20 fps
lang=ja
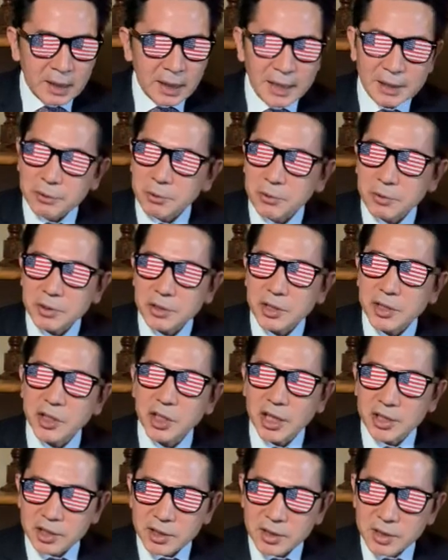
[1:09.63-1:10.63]
あの
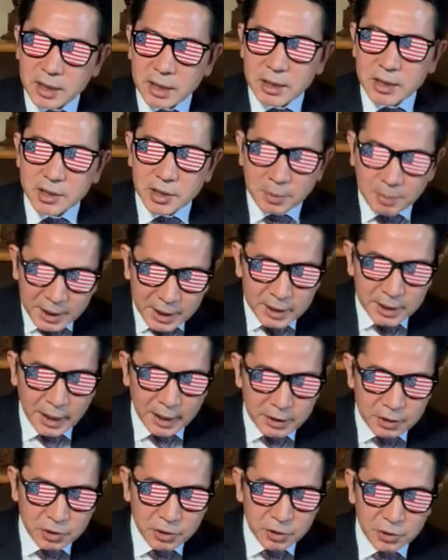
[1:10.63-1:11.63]

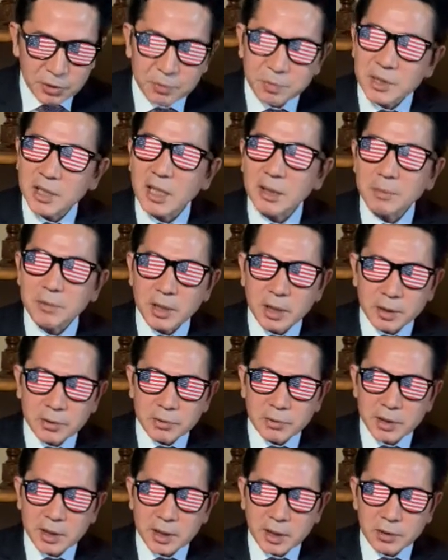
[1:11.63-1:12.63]
キャスター・セメンヤっていう南
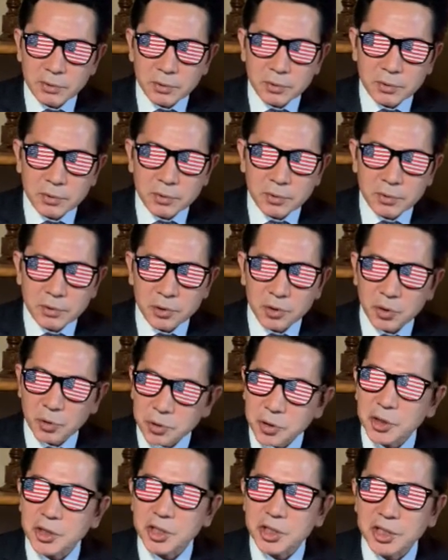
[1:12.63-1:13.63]
アフリカの
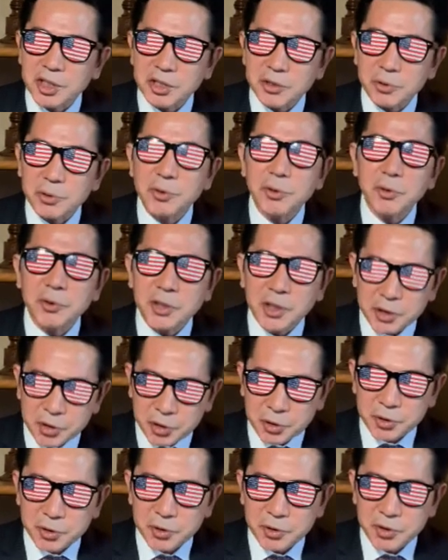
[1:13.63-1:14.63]
女子陸上選
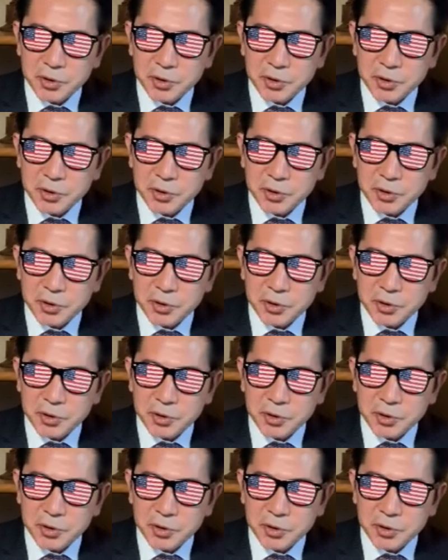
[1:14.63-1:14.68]
手